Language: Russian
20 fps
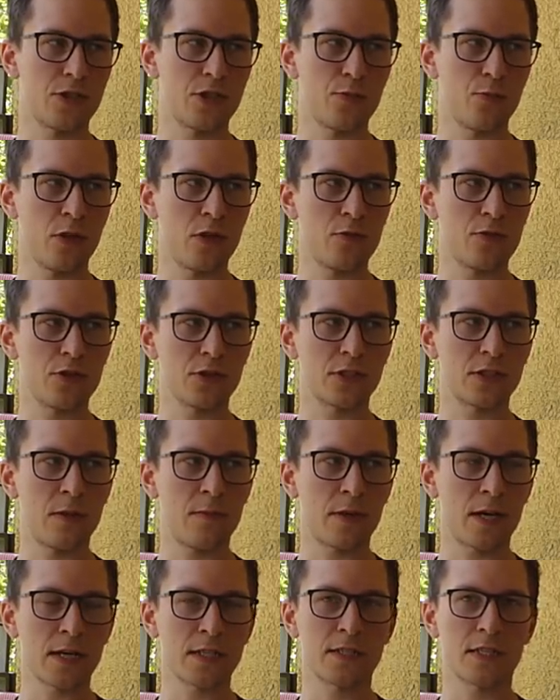чему я научился на
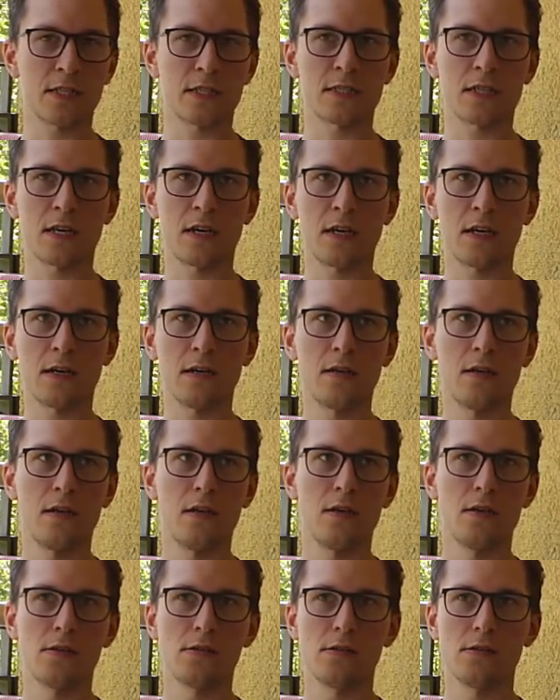практике за
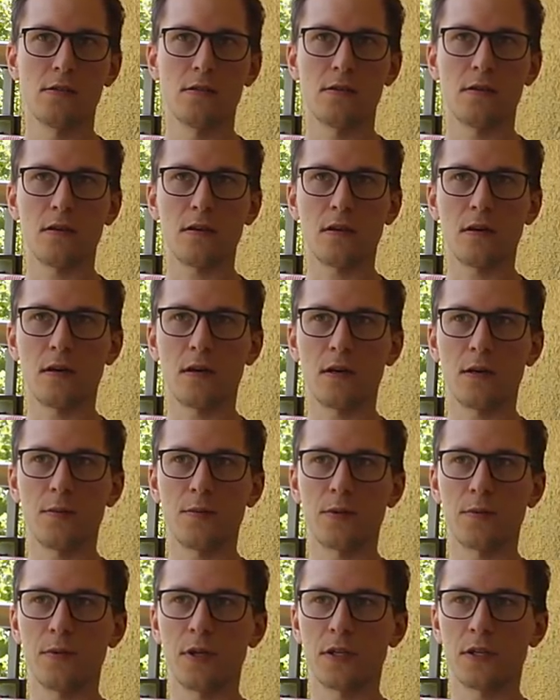э,
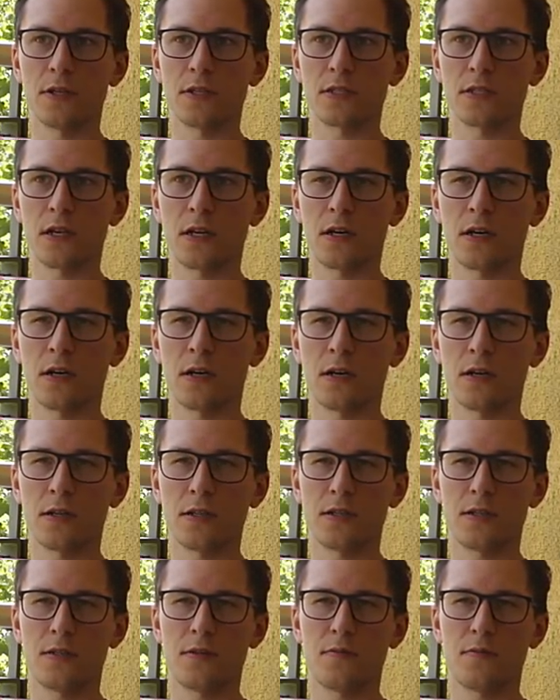примерно за,